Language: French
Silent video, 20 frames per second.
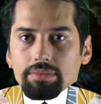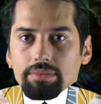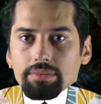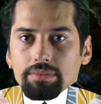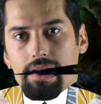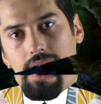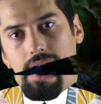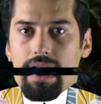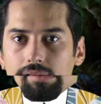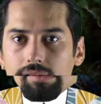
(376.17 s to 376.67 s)

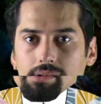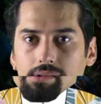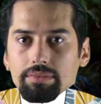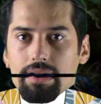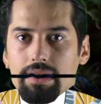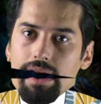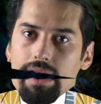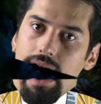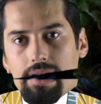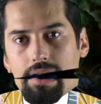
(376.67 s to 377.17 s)
Nous
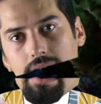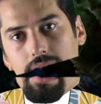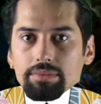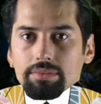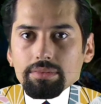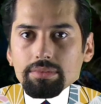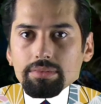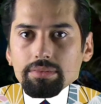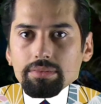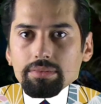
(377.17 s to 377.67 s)
l'espérons
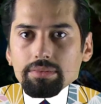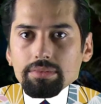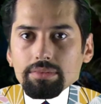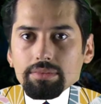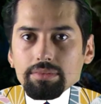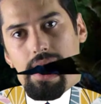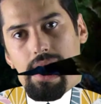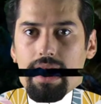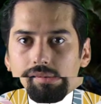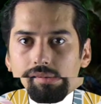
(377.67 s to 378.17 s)

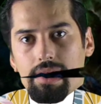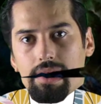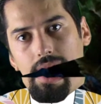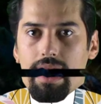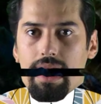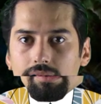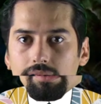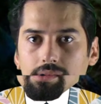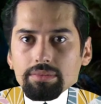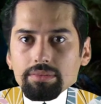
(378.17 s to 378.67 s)
tous. Bien,
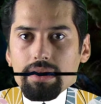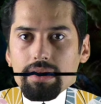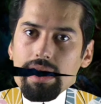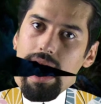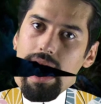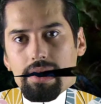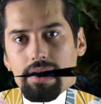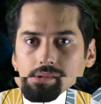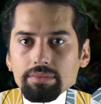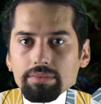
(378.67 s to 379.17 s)
c'est
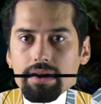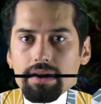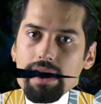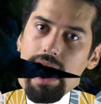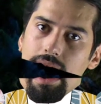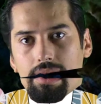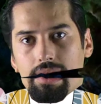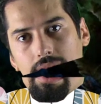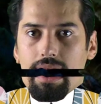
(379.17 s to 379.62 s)
l'heure de l'ultime